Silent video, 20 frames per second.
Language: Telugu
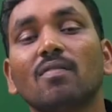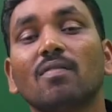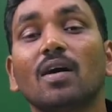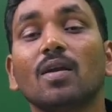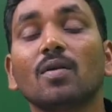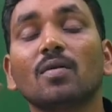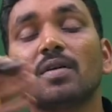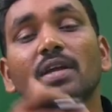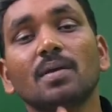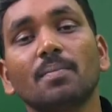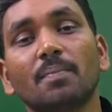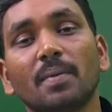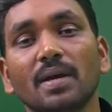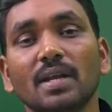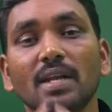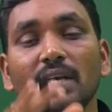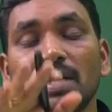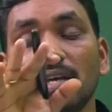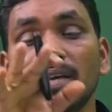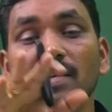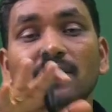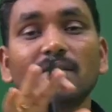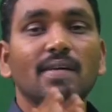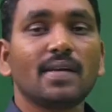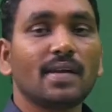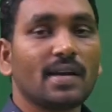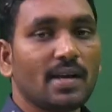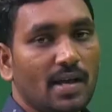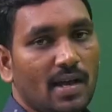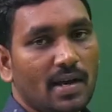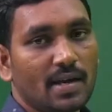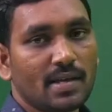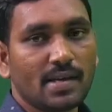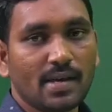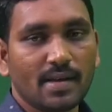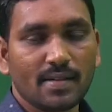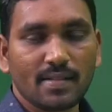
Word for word: వాళ్ళు నీపైన కేసు వేయడానికి